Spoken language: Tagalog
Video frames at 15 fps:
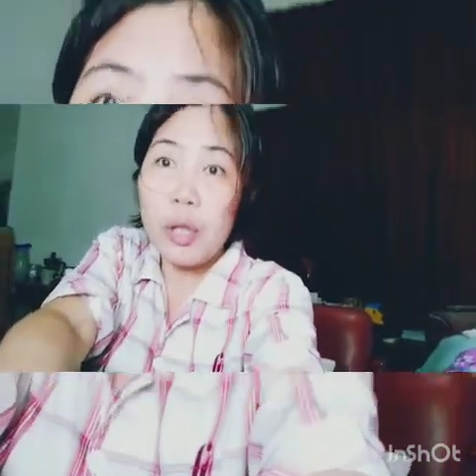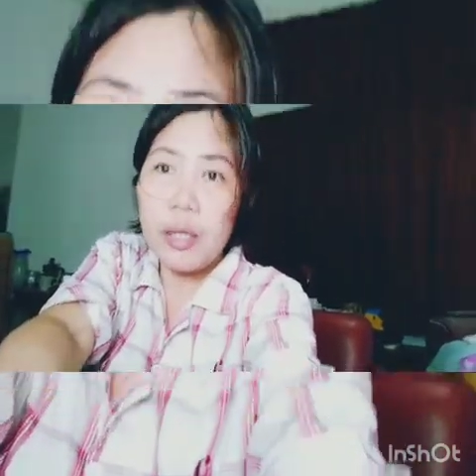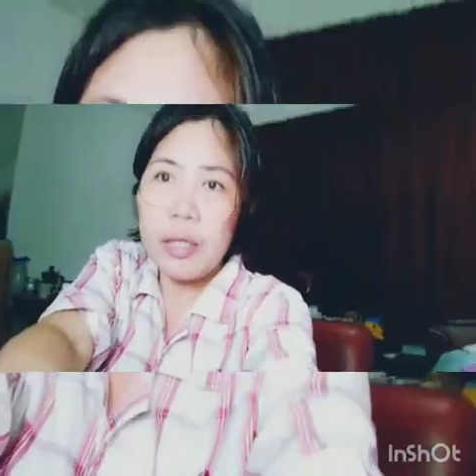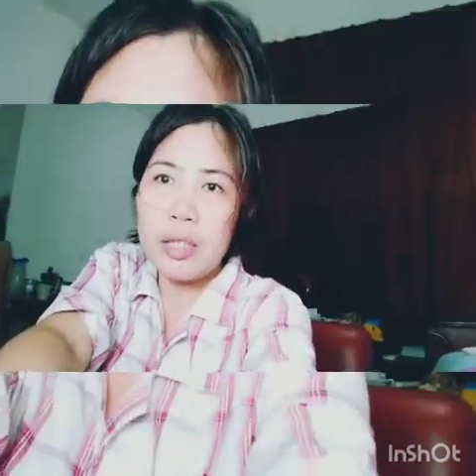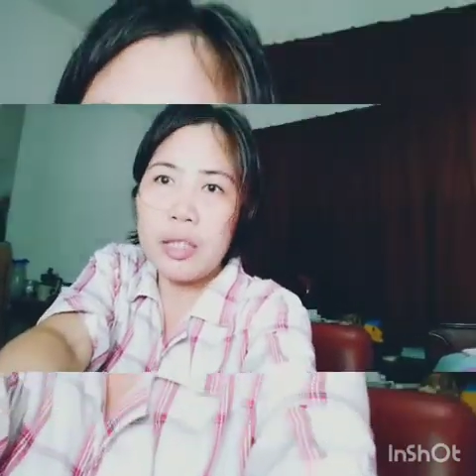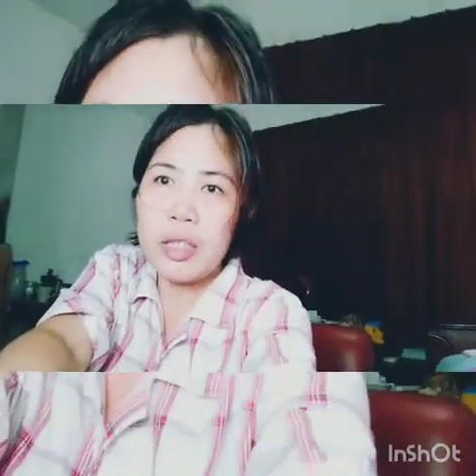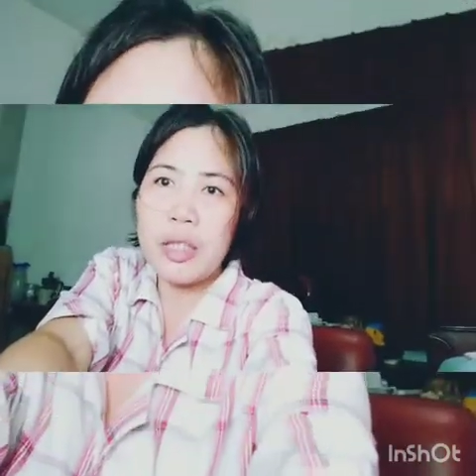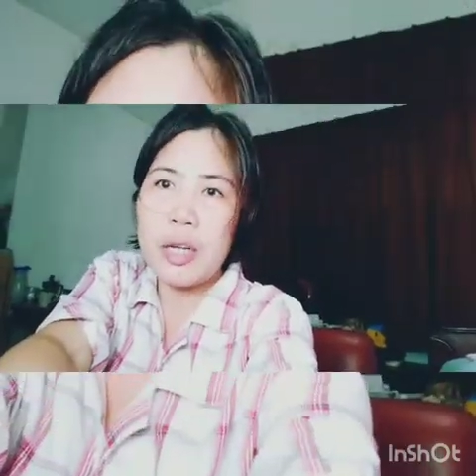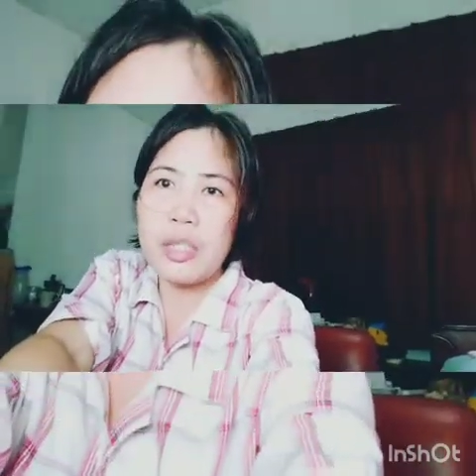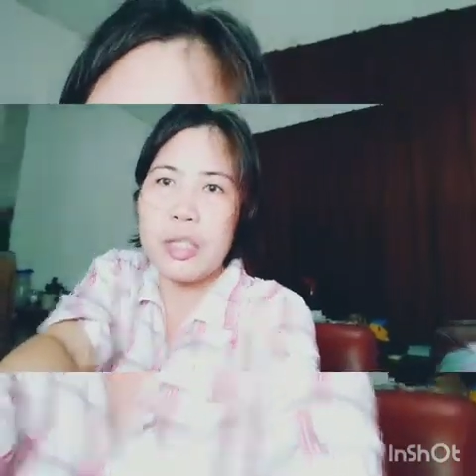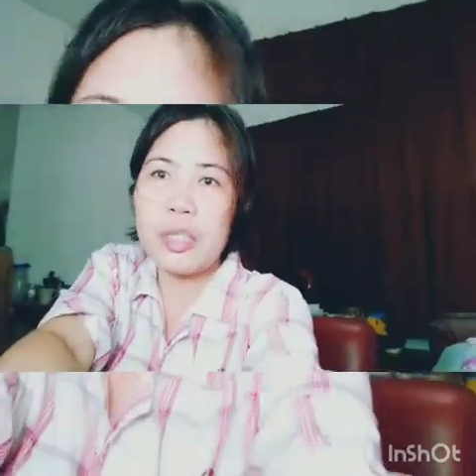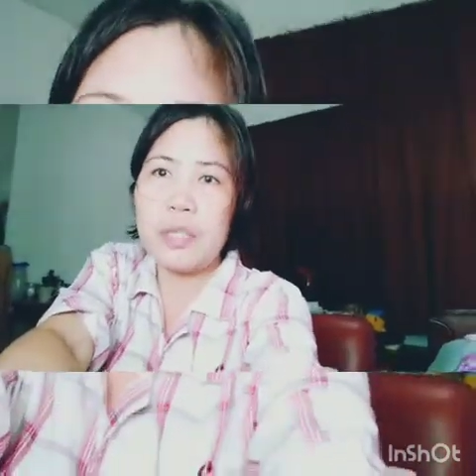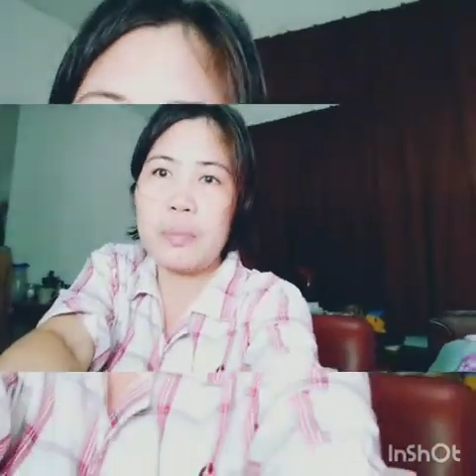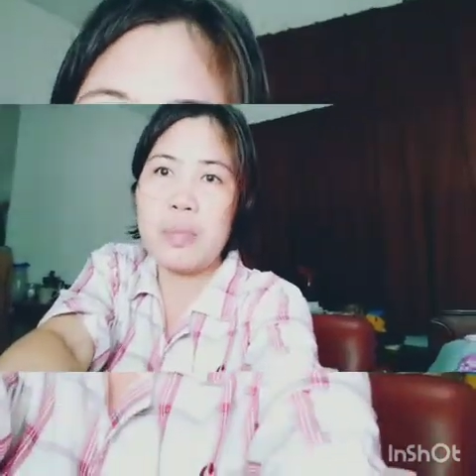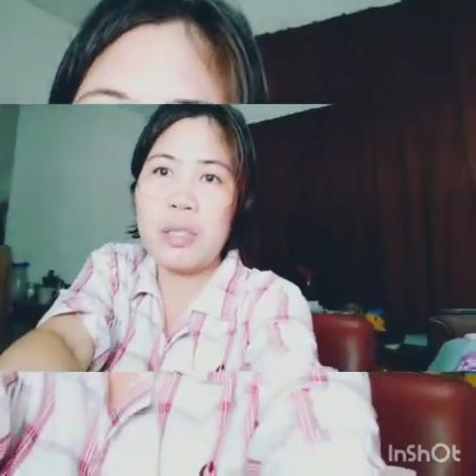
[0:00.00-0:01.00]

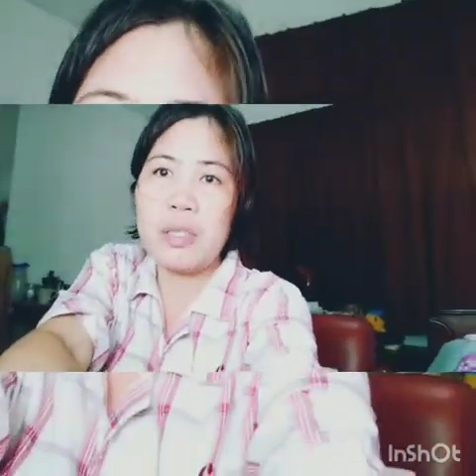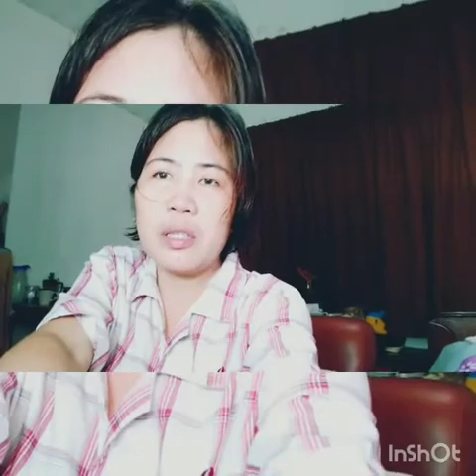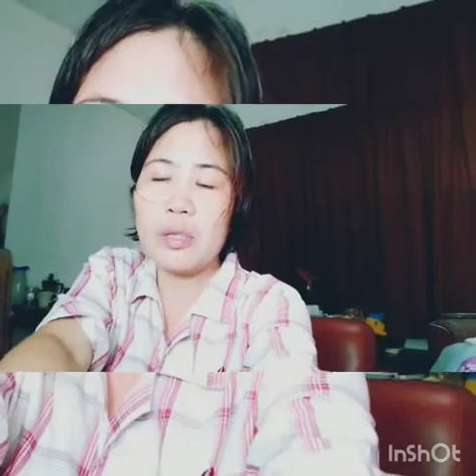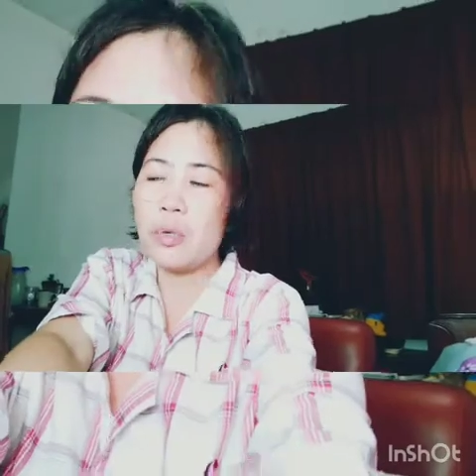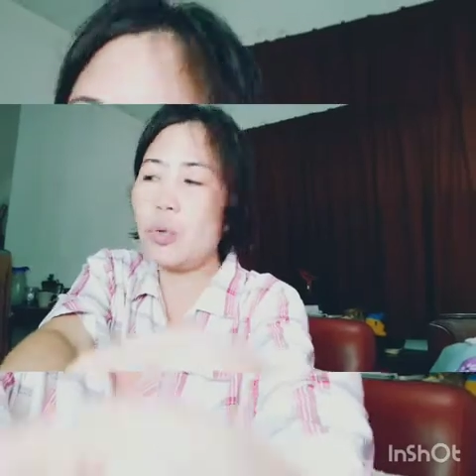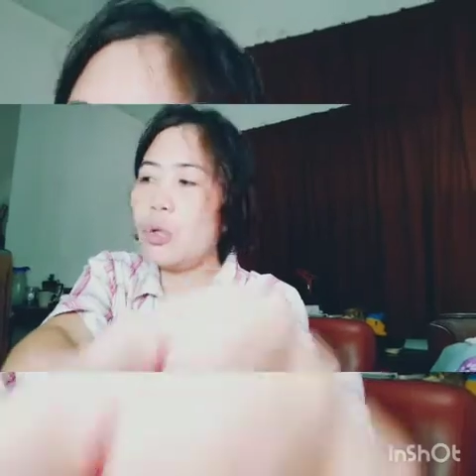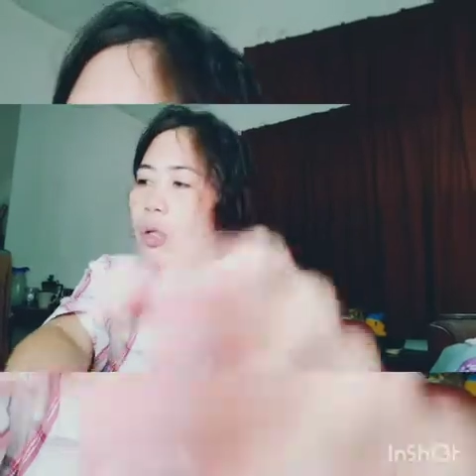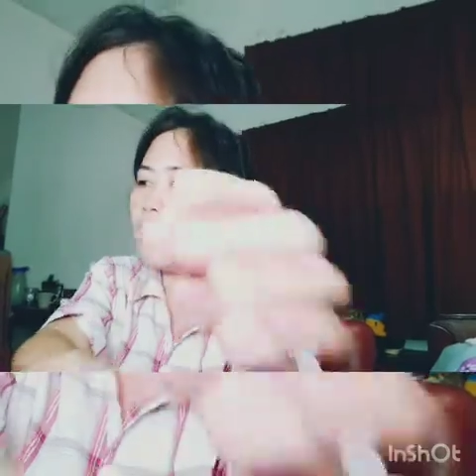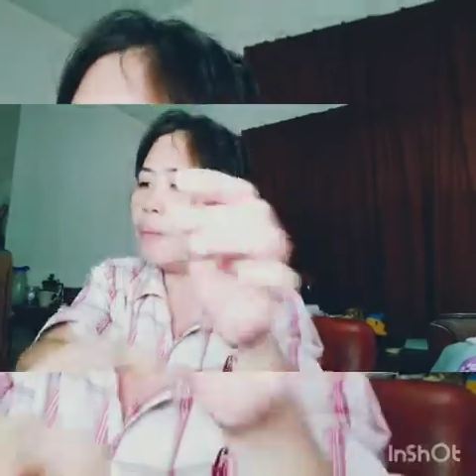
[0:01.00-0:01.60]
International Business School.